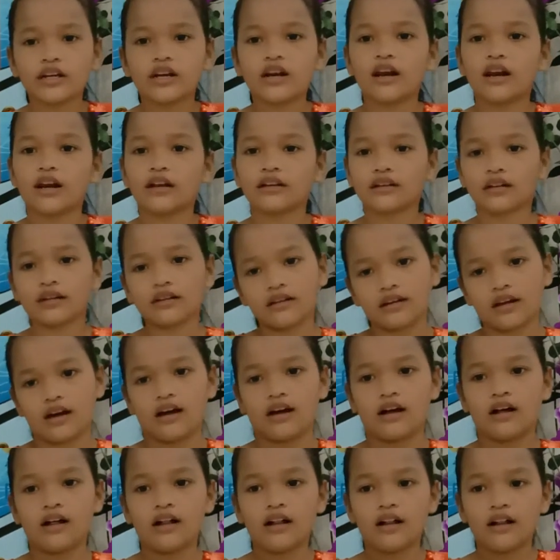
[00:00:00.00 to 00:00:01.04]
di dalam kena.
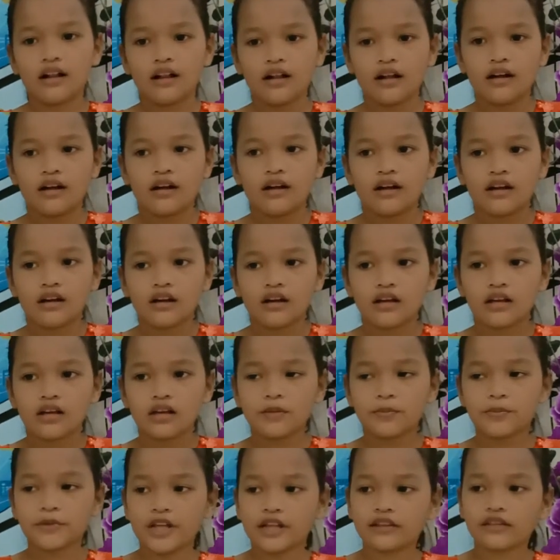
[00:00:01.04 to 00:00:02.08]

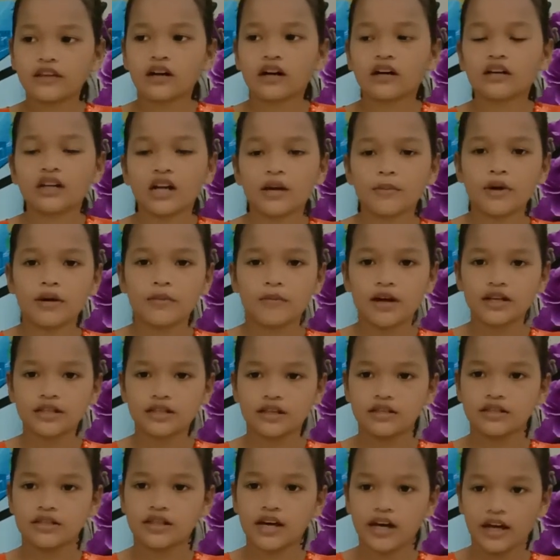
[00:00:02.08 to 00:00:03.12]
Iperintah kena man
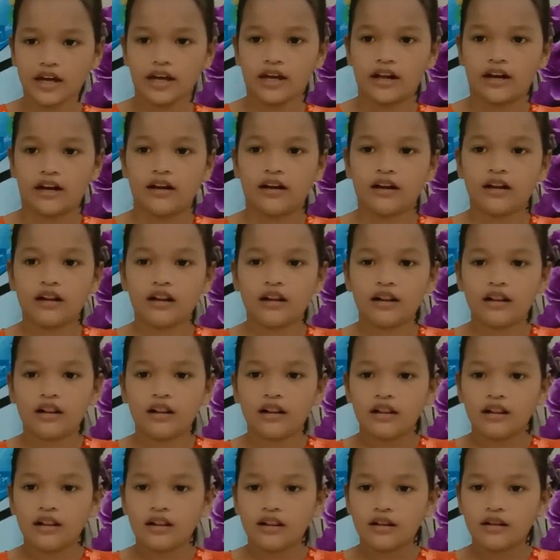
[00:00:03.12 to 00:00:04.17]
bangsa Israel.
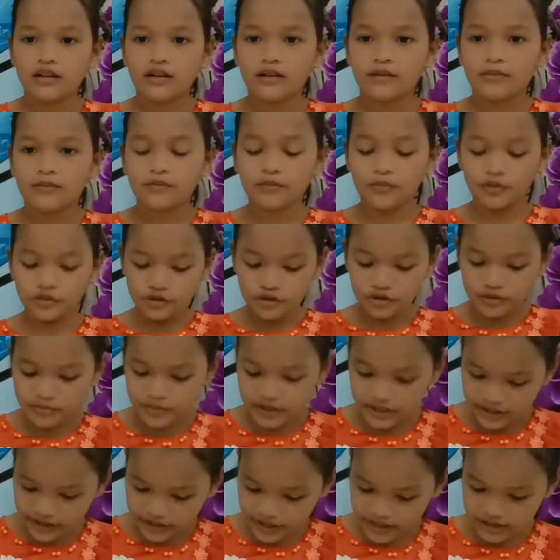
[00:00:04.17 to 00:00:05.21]
Bujur
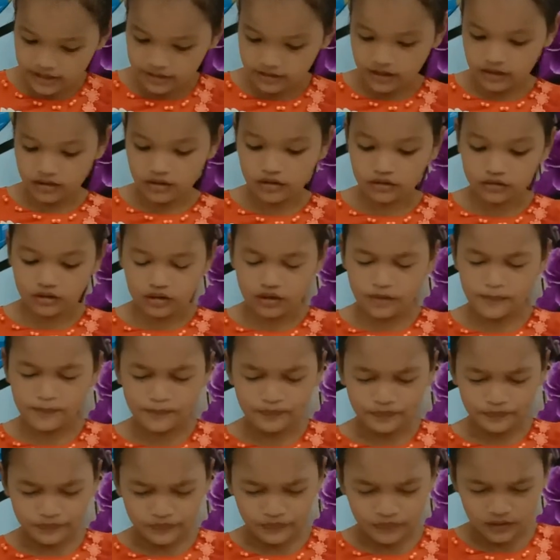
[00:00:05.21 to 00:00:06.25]
mari das kita toto.
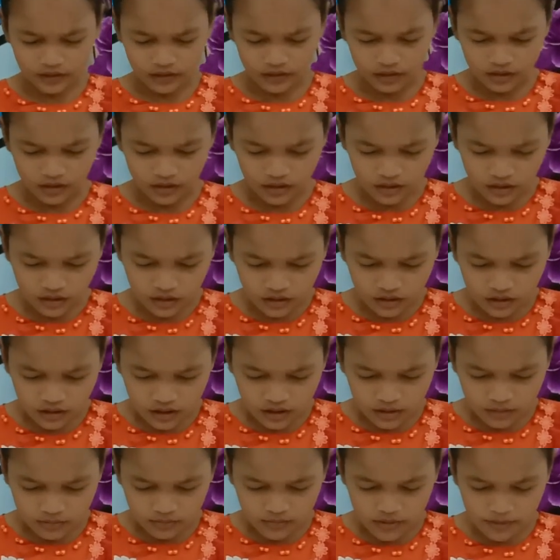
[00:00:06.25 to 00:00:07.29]

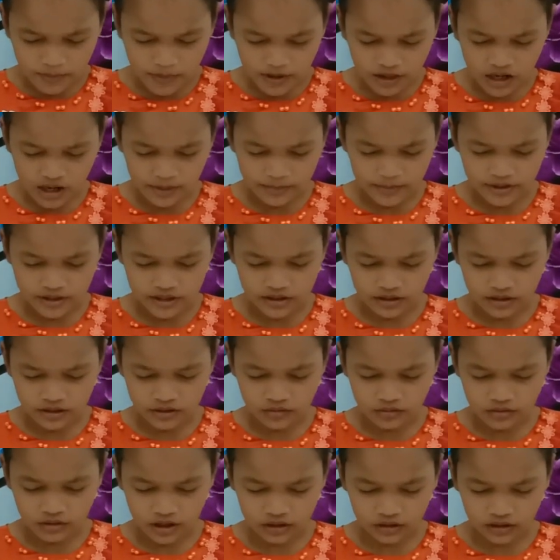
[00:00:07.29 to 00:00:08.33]
Bapa kami sini
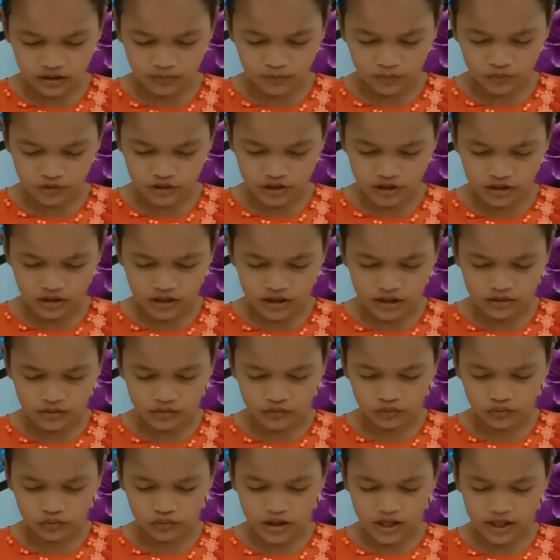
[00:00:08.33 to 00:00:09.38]
sudah terpuji gelandu
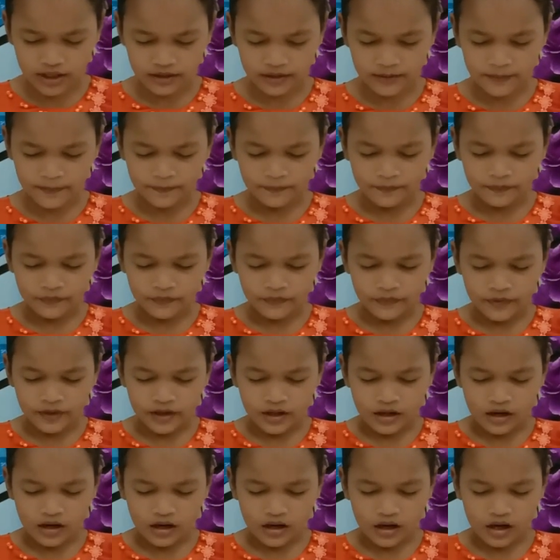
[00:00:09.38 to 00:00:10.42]
Tuhan.
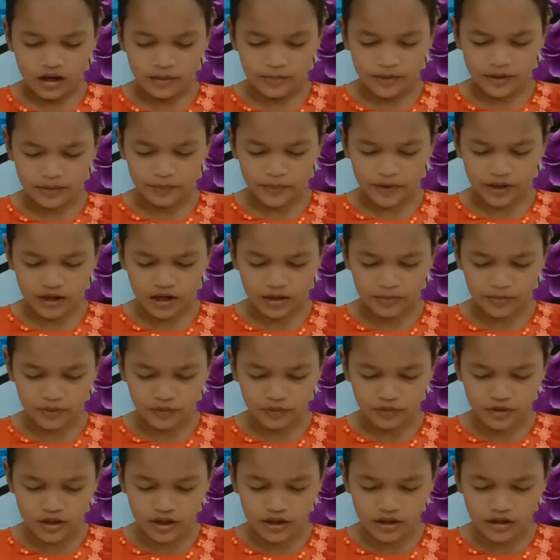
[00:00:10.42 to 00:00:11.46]
Amin pe kami
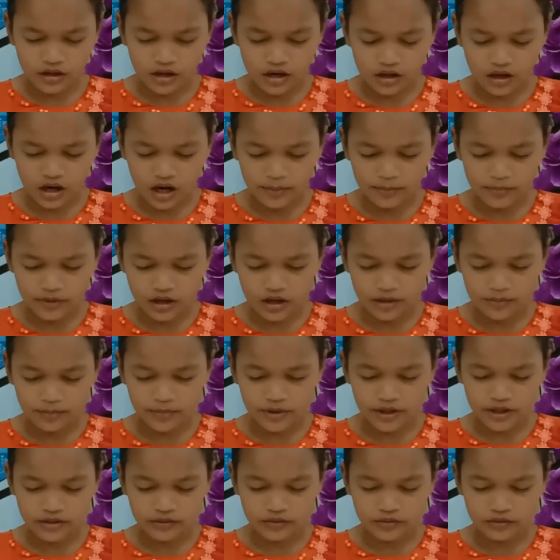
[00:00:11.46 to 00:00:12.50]
muda dengar kami
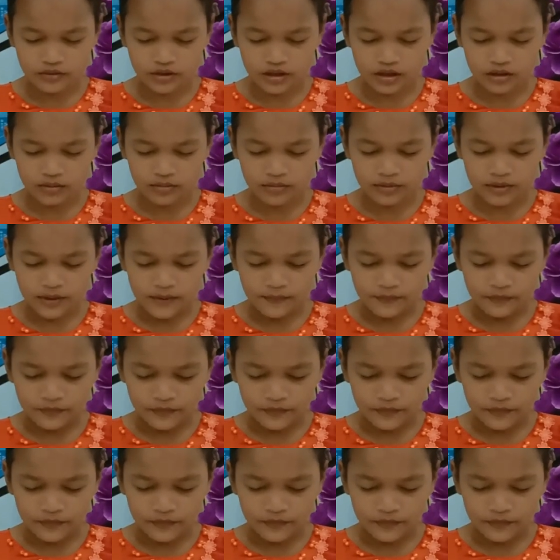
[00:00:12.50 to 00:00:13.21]
lambiar guna